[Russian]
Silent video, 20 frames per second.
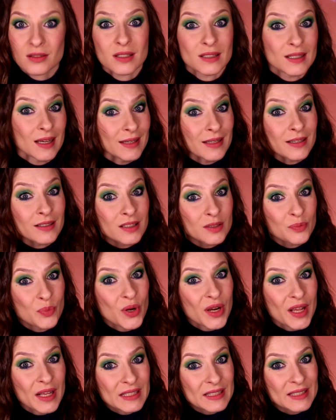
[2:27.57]
с
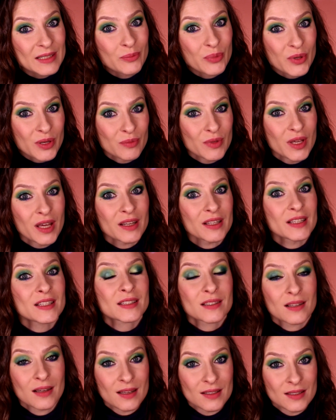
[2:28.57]
Алиэкспресс, например,
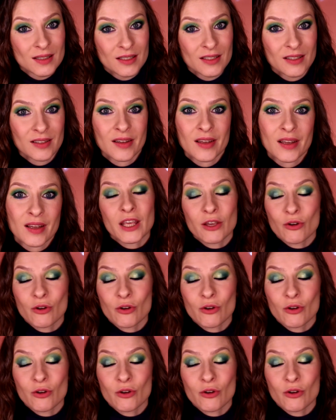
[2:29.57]
из Козы,